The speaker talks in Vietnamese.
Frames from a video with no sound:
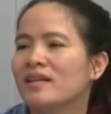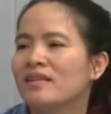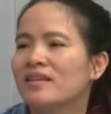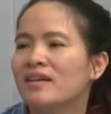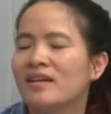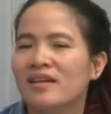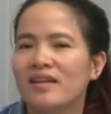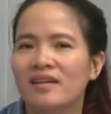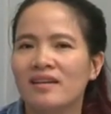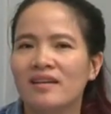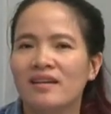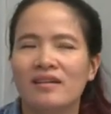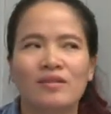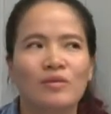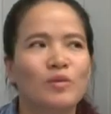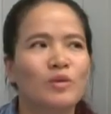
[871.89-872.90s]
tới
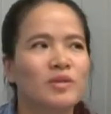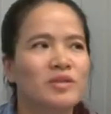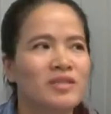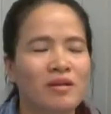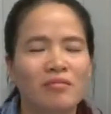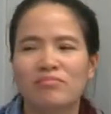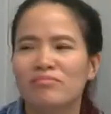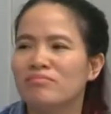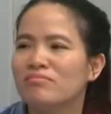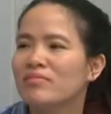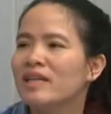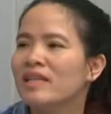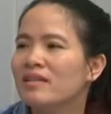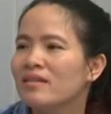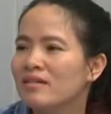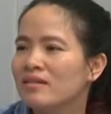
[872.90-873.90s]
cuộc sống
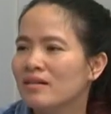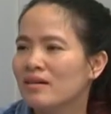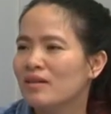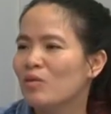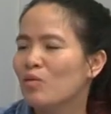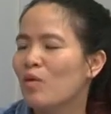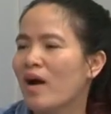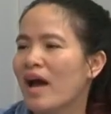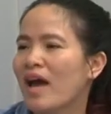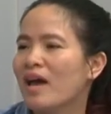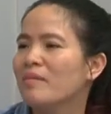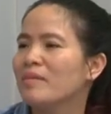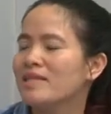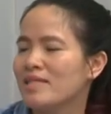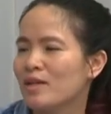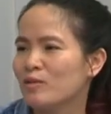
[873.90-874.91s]
bình thường của
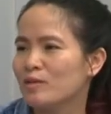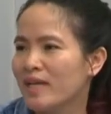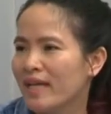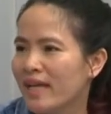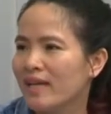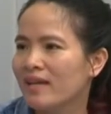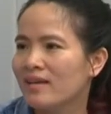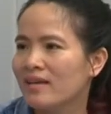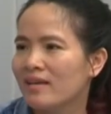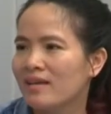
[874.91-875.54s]
26 gia đình